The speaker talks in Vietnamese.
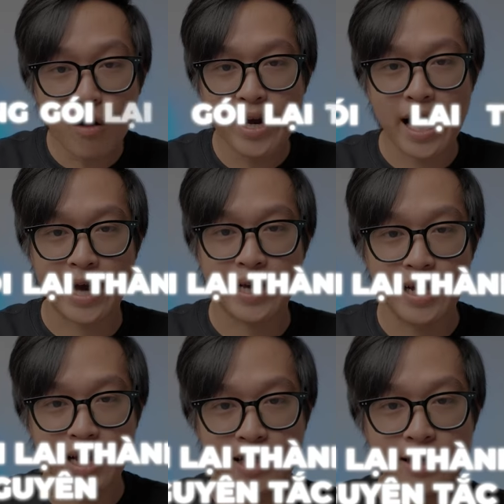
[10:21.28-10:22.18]
gói lại
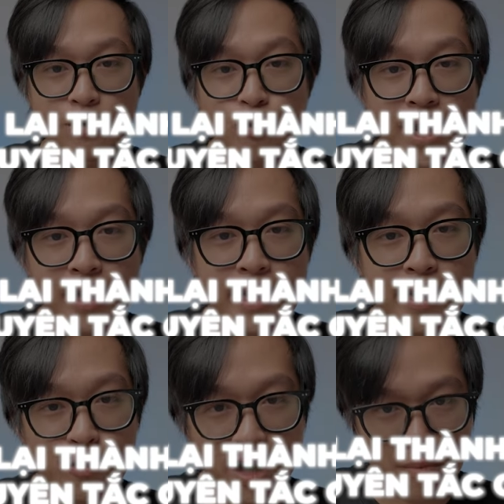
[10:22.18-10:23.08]
thành những nguyên
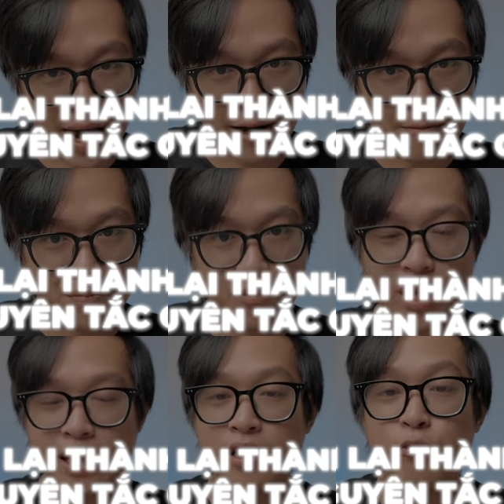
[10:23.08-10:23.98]
lý của các bạn,
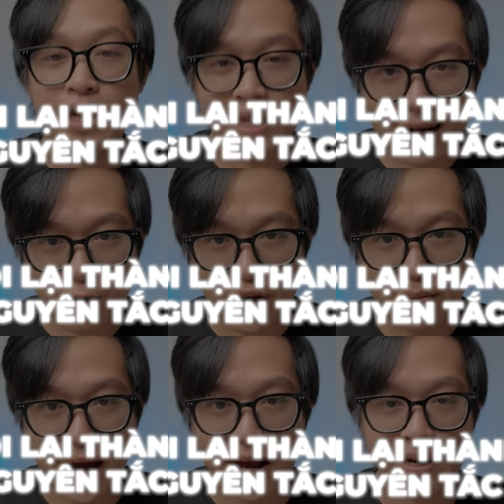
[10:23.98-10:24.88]
toàn là những nguyên tắc của
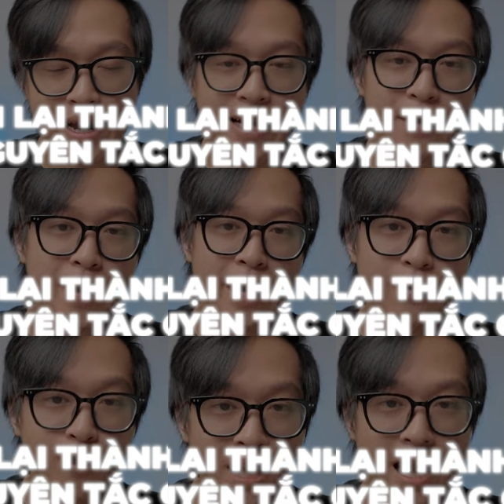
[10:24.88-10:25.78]
các bạn để các bạn
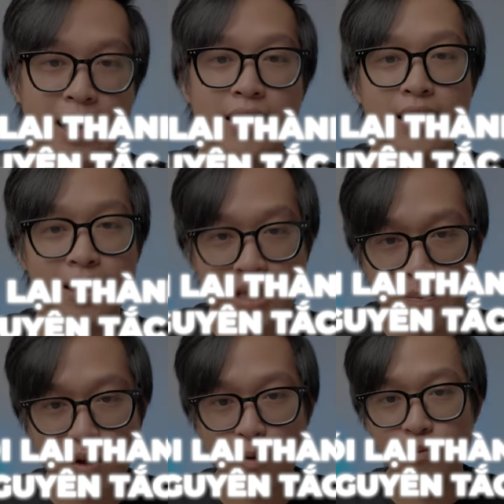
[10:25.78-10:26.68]
có thể
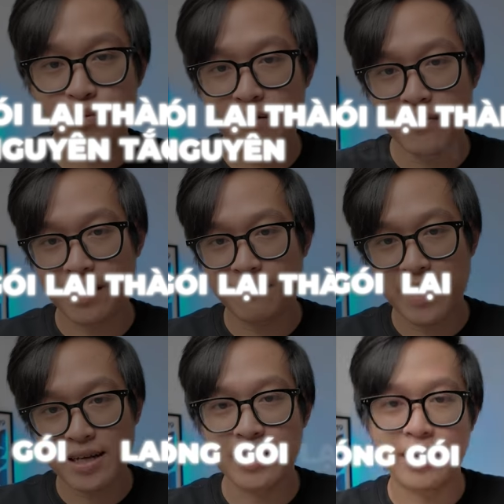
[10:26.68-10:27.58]
tiếp tục cái việc
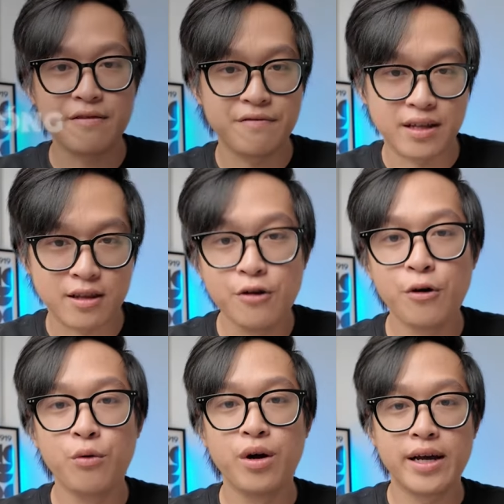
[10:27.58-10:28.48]
phát triển và tối
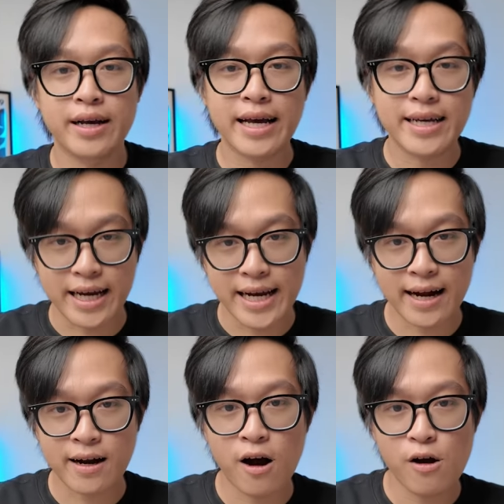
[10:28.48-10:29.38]
ưu cái kỹ
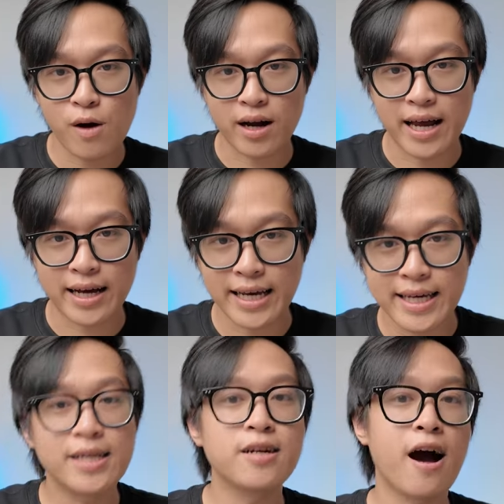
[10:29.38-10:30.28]
năng đó hoặc là cái
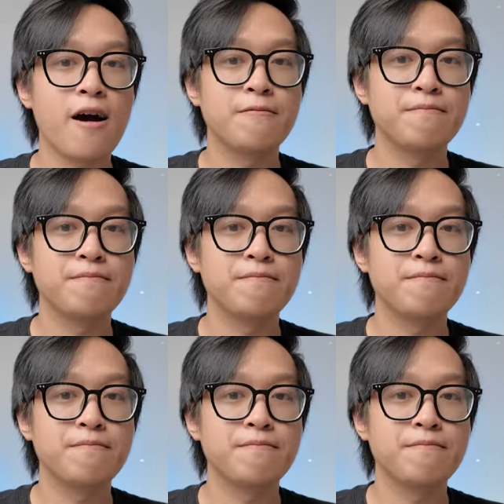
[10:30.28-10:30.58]
kiến thức đó.